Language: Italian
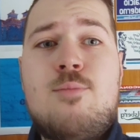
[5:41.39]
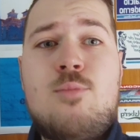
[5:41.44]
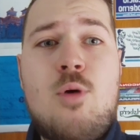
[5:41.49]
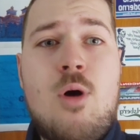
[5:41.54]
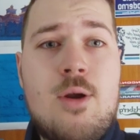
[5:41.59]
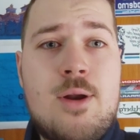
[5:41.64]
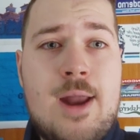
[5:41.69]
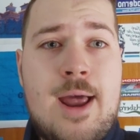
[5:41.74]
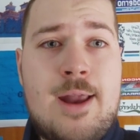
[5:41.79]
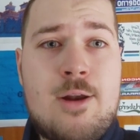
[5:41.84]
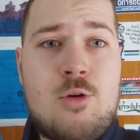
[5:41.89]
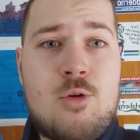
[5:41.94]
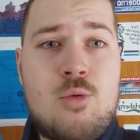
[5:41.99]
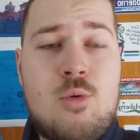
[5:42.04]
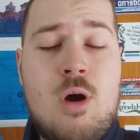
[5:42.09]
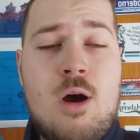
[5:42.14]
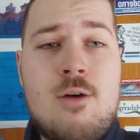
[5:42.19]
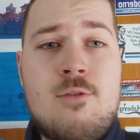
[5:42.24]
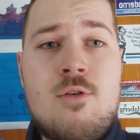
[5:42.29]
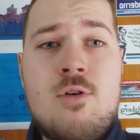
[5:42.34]
buon anno
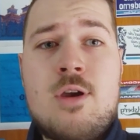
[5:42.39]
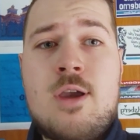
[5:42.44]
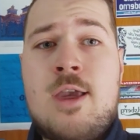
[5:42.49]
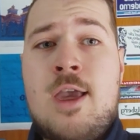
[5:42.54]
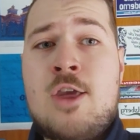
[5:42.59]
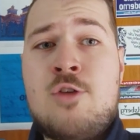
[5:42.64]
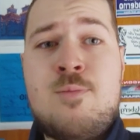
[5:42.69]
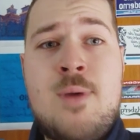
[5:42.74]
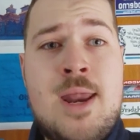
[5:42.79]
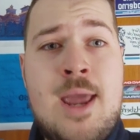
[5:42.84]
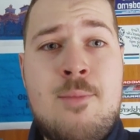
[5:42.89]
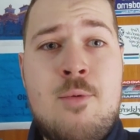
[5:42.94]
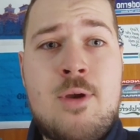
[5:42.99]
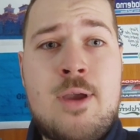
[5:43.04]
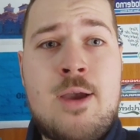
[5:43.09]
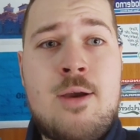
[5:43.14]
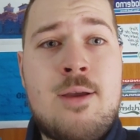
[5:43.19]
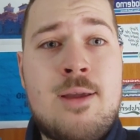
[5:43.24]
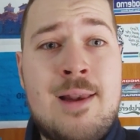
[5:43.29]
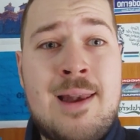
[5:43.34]
nuovo e speriamo
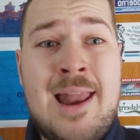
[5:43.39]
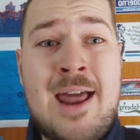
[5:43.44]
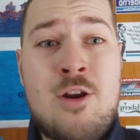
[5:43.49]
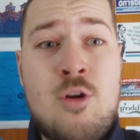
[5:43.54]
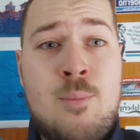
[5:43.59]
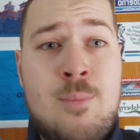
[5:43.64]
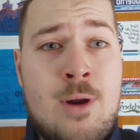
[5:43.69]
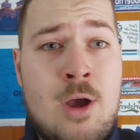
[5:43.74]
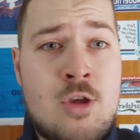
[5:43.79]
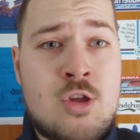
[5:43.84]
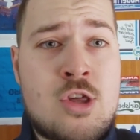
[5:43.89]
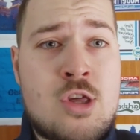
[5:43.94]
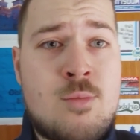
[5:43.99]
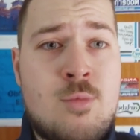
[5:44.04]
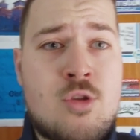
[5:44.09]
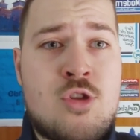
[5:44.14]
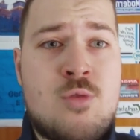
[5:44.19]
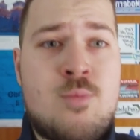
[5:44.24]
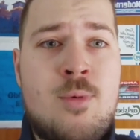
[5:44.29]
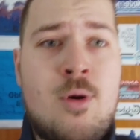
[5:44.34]
che l'anno
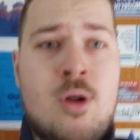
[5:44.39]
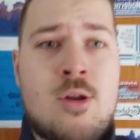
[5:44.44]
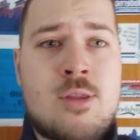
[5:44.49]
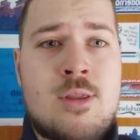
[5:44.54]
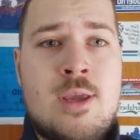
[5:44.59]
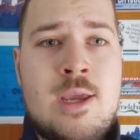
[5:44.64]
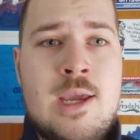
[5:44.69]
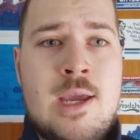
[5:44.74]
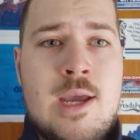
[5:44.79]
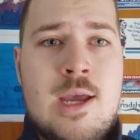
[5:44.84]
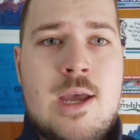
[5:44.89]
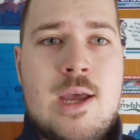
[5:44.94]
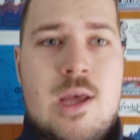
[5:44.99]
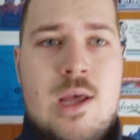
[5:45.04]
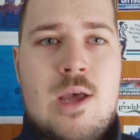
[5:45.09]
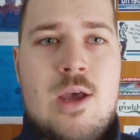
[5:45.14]
prossimo ci porti